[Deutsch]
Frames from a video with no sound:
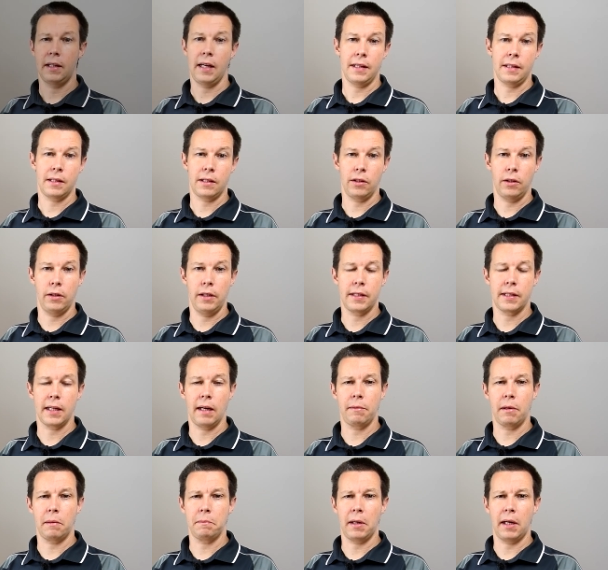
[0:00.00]
Das soll es
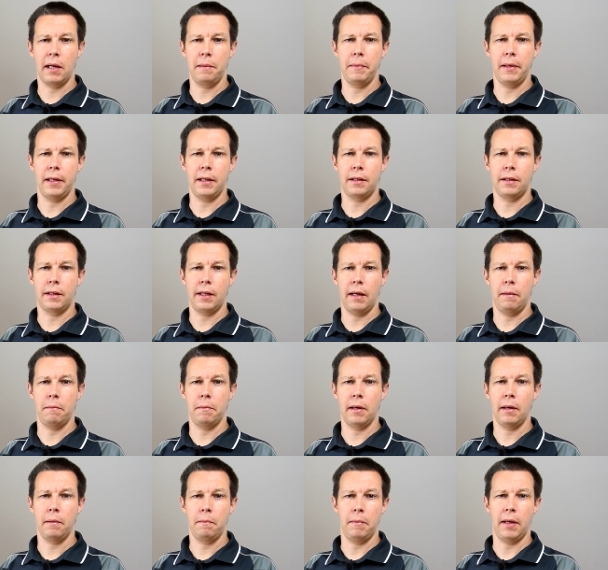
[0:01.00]
aber mal mit
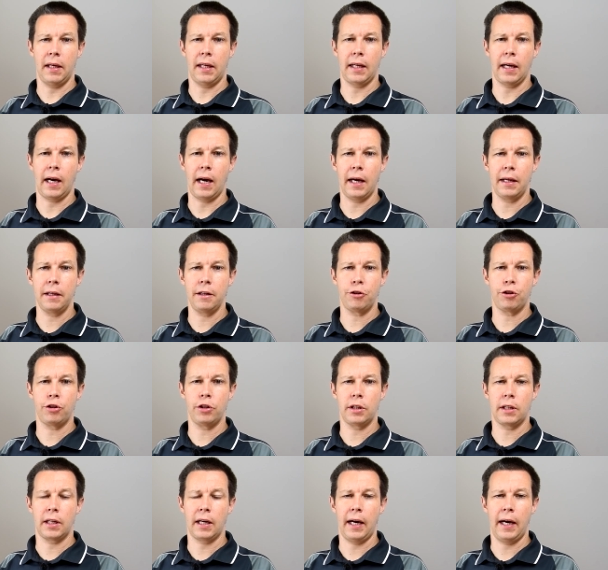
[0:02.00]
dem
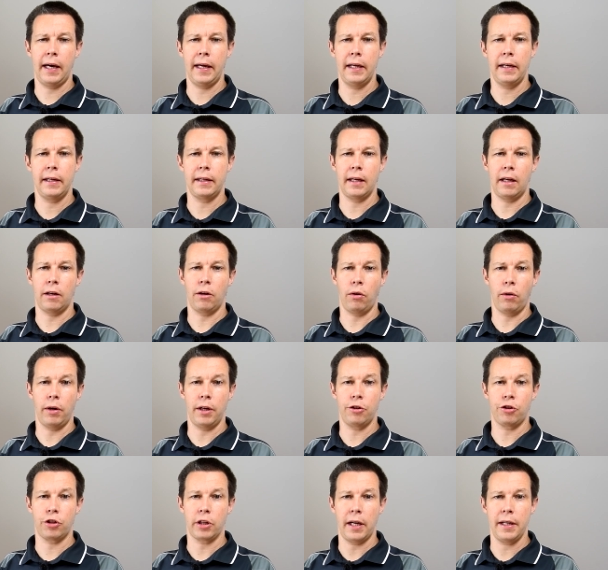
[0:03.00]
mechanischen Teil der
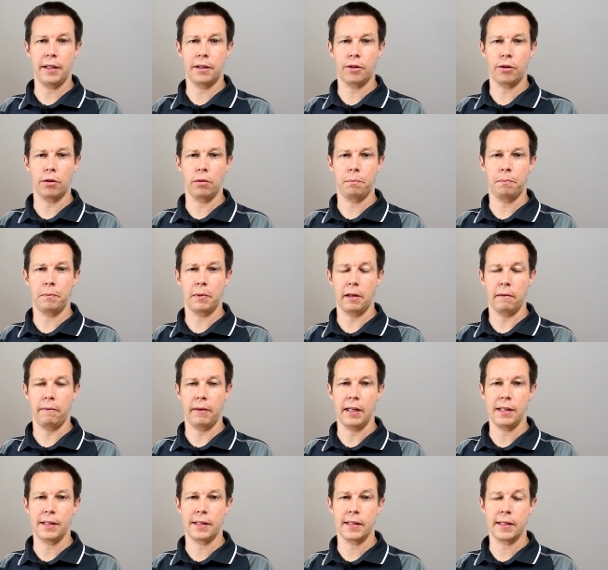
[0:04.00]
neuen Schaltgruppen
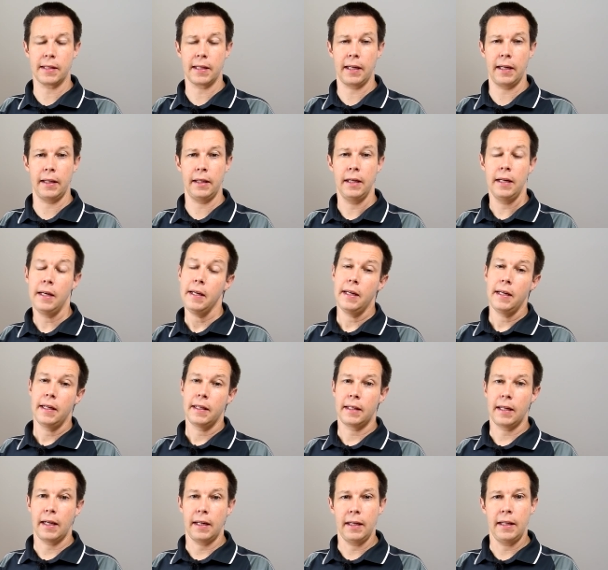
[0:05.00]
gewesen sein
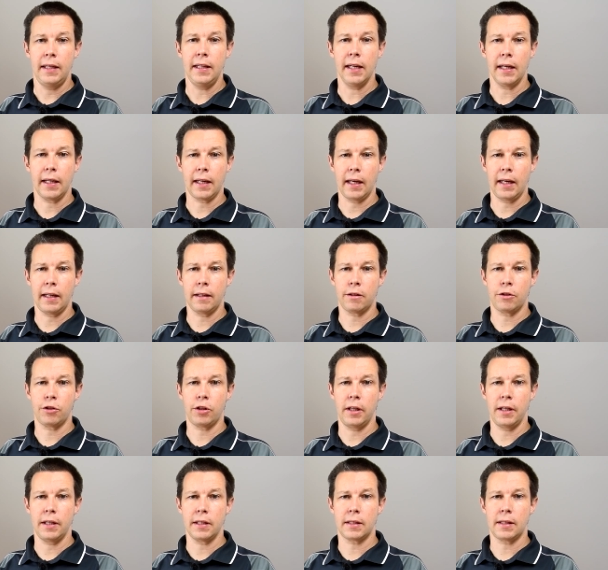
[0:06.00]
denn hier geht es
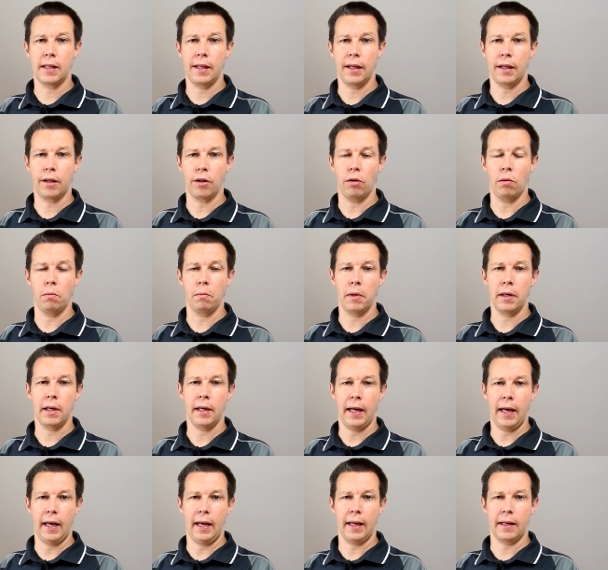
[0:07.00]
schließlich um
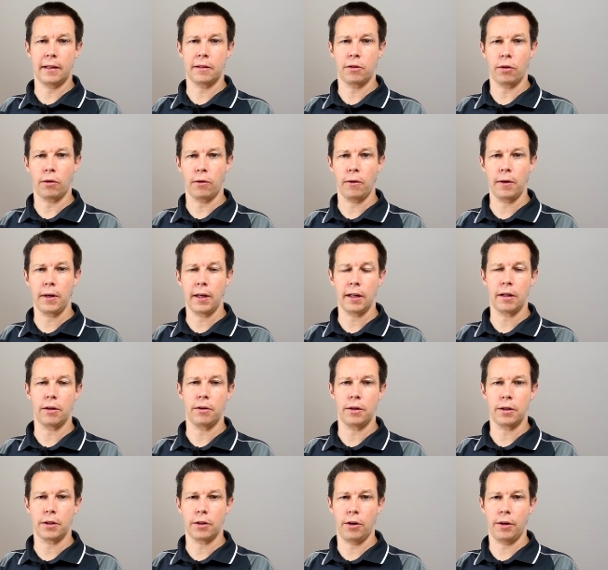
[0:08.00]
Elektronik
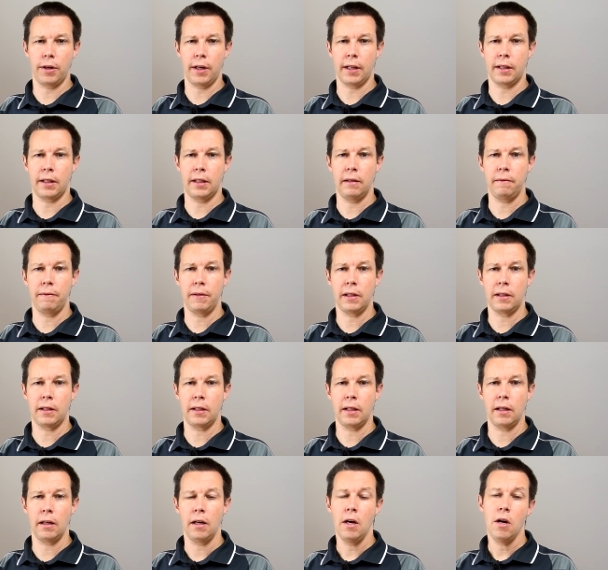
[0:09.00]
und
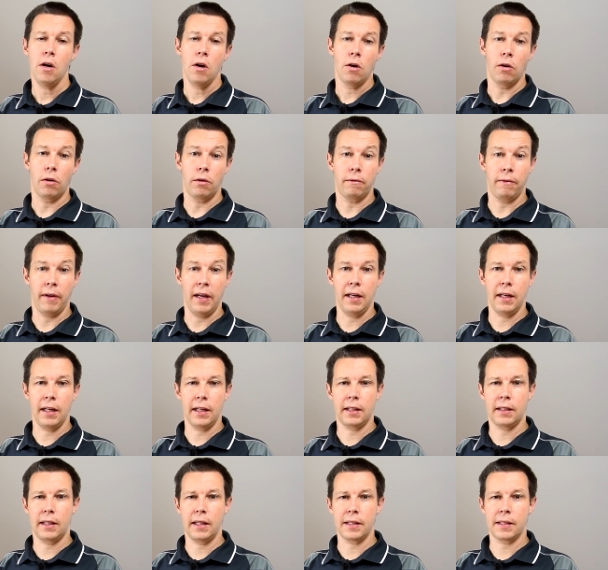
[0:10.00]
Connectivity. Und wenn
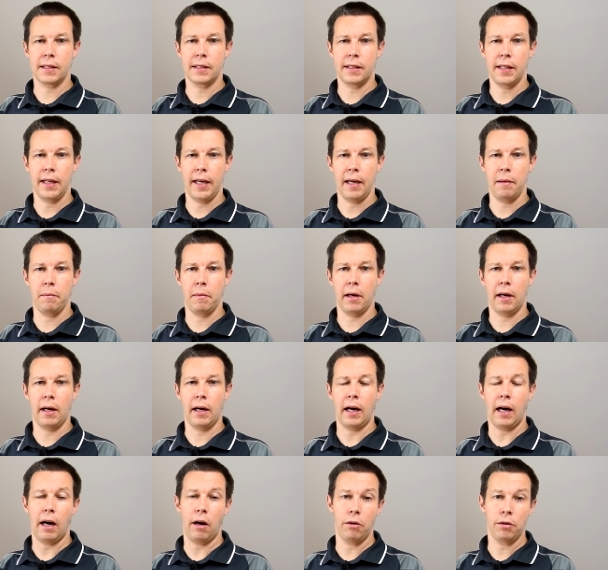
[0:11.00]
dich das
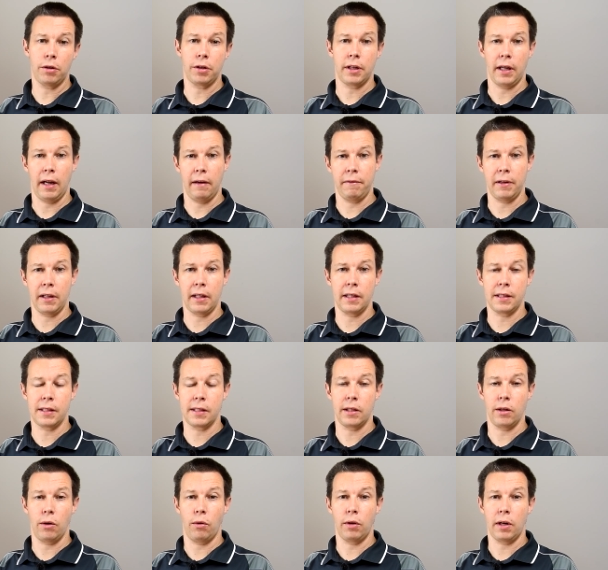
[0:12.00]
Thema auch
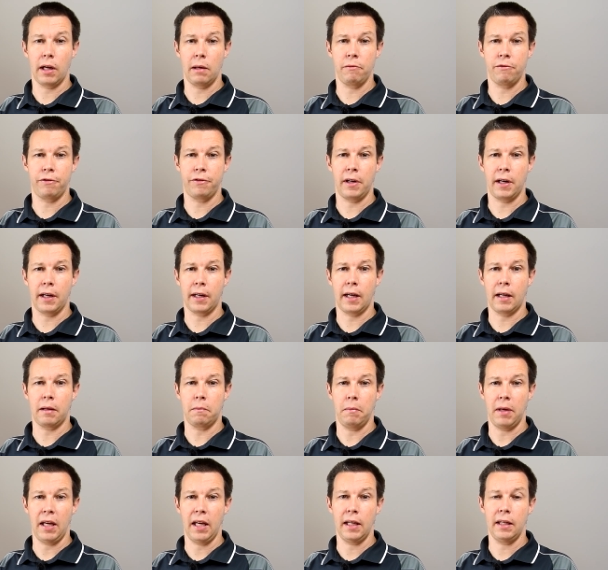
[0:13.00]
Navigation am Fahrrad
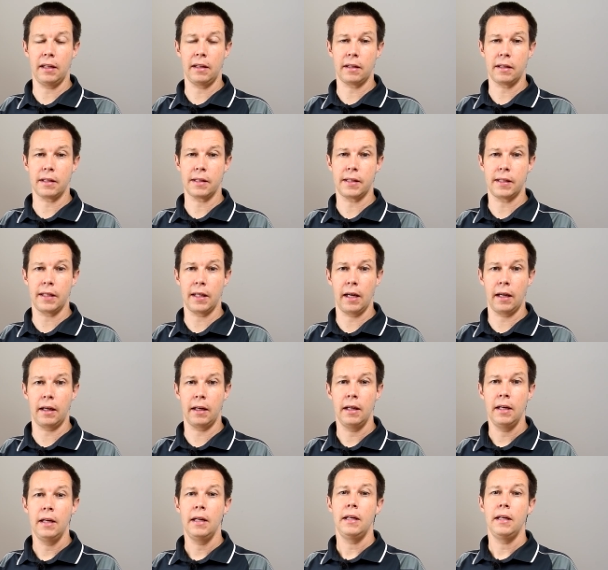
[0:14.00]
mehr interessieren,